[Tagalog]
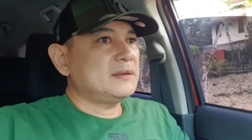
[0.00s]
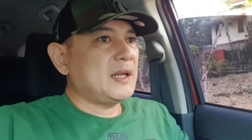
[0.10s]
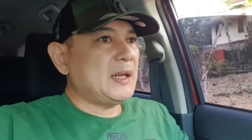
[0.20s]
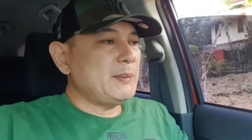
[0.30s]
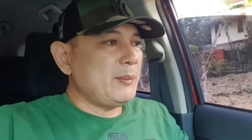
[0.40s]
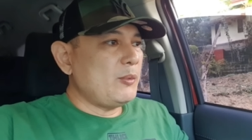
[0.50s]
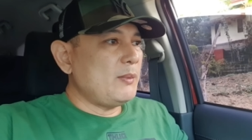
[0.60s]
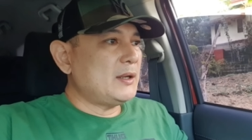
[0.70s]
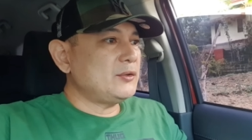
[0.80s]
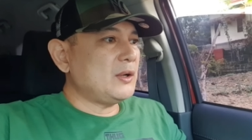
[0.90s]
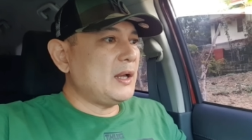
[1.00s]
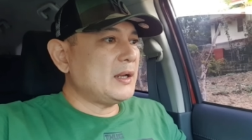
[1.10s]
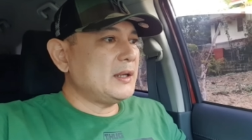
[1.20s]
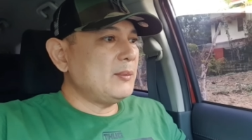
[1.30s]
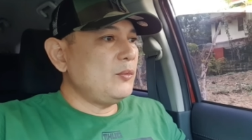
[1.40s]
Sana may pumasok
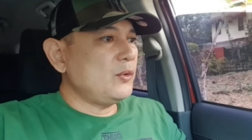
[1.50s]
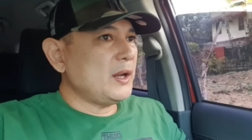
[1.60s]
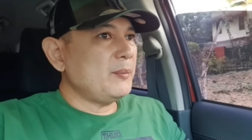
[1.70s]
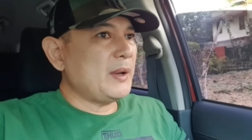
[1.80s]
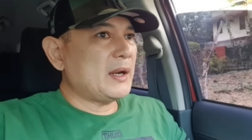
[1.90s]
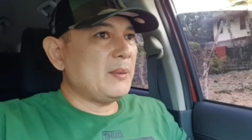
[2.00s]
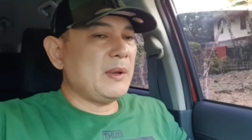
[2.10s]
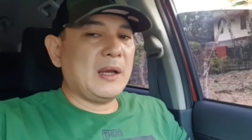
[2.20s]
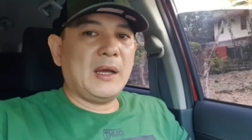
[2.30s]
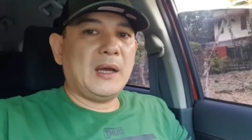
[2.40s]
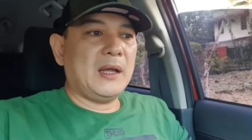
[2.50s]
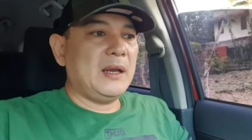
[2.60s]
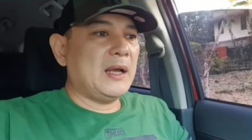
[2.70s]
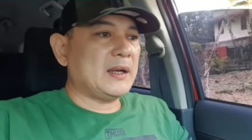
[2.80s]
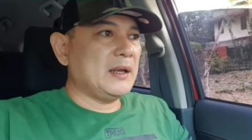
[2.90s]
agad na booking para
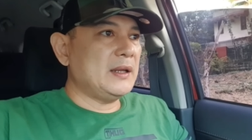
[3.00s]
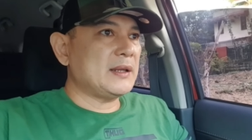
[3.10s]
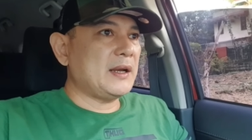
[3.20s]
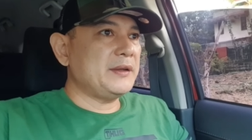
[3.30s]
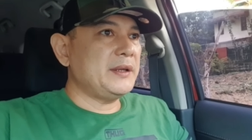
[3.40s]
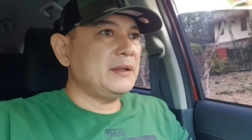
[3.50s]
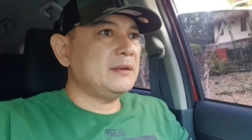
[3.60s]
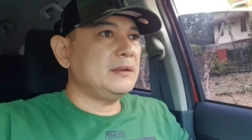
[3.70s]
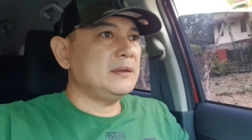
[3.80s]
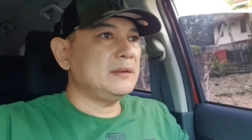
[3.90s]
makalarga na tayo dito.